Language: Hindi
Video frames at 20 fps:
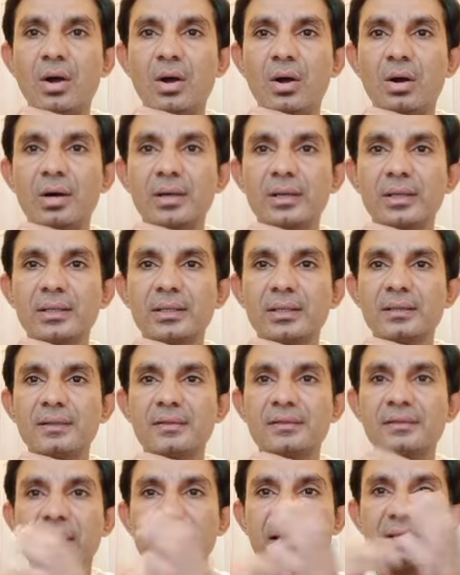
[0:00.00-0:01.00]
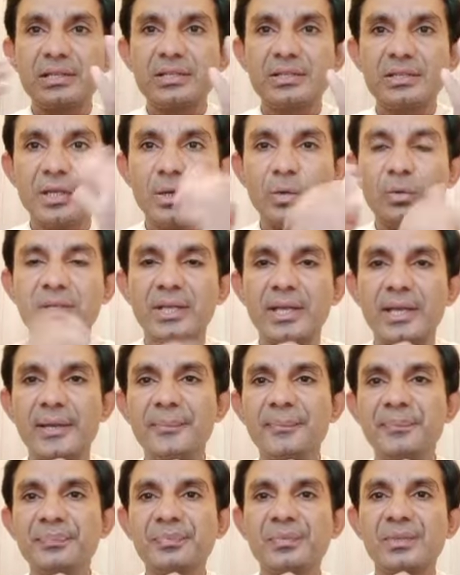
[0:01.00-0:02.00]
और साजिश ये हुई है
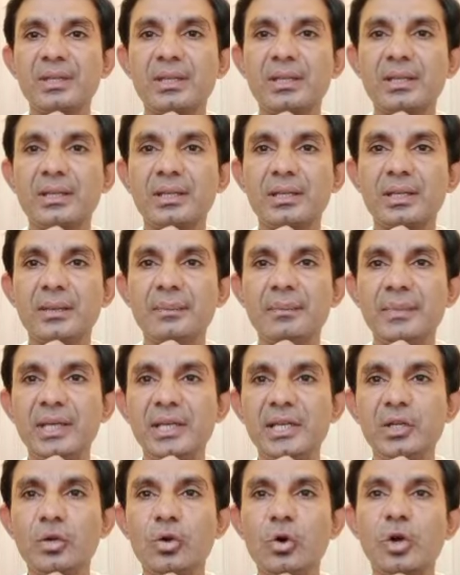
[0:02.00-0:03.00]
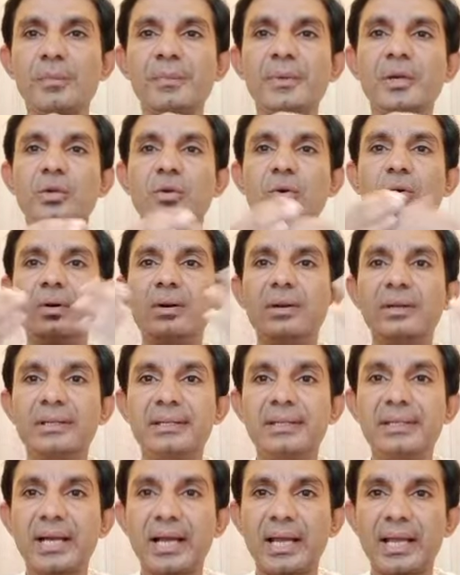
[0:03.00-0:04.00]
कि मेरी गवर्नमेंट को
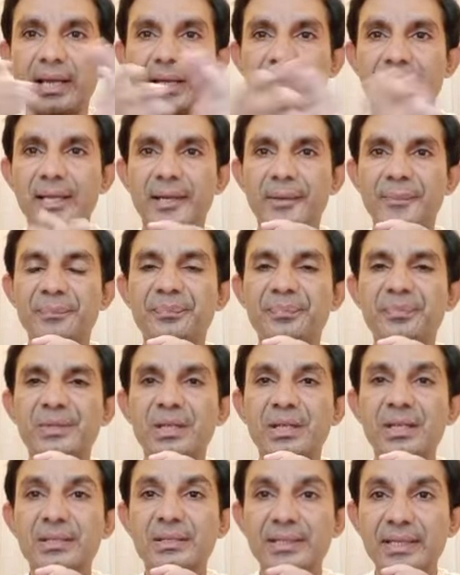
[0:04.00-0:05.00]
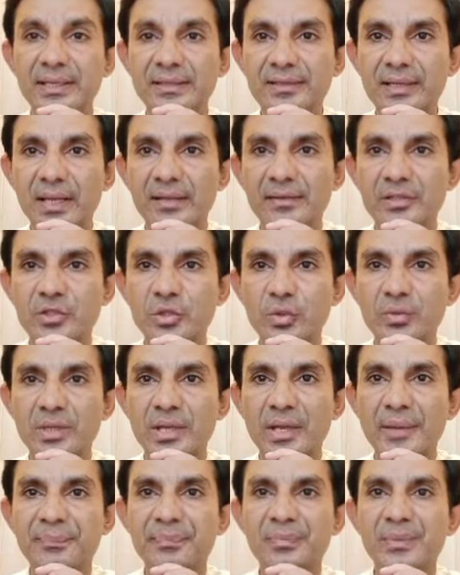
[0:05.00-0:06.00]
गिराया गया ये साजिश हुई
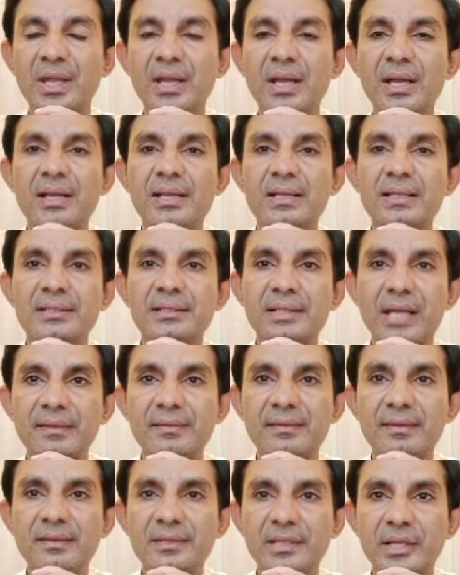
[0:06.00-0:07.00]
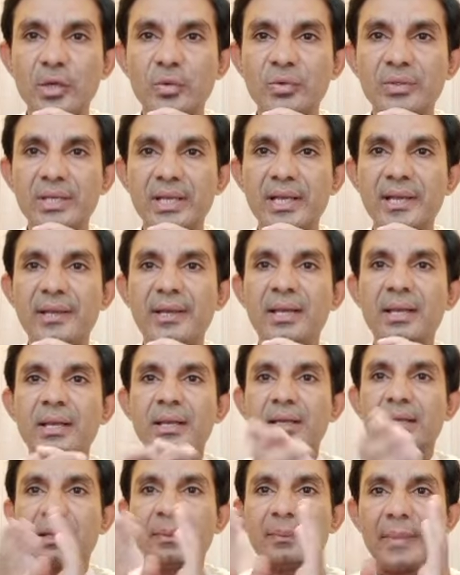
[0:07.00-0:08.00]
है साजिश ये हुई है
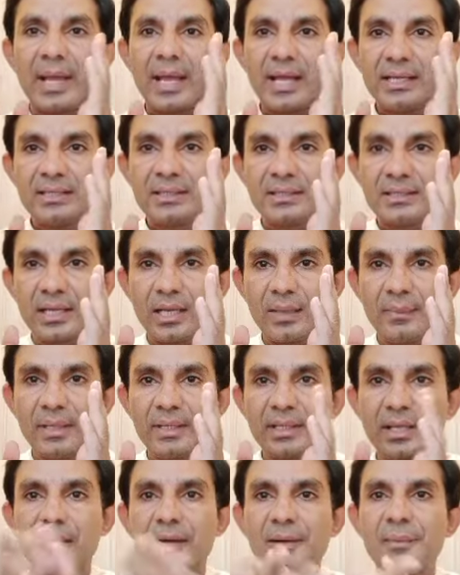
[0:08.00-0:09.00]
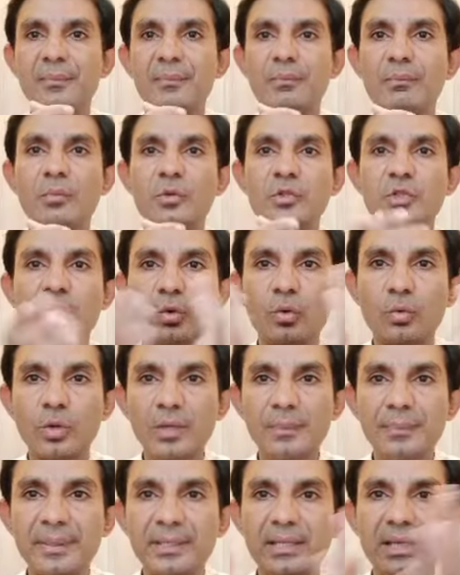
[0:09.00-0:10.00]
कि मैं जेल में था मुझे
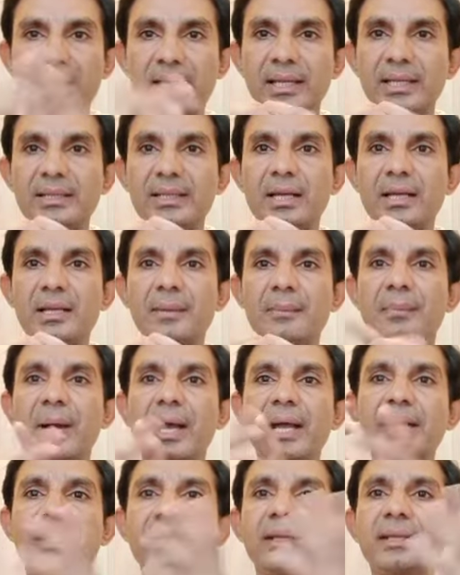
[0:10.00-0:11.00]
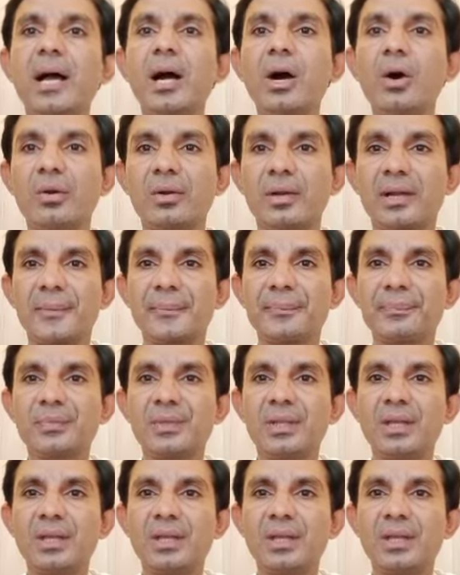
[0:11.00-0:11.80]
कोई पता नहीं था कि बाहर क्या हो रहा है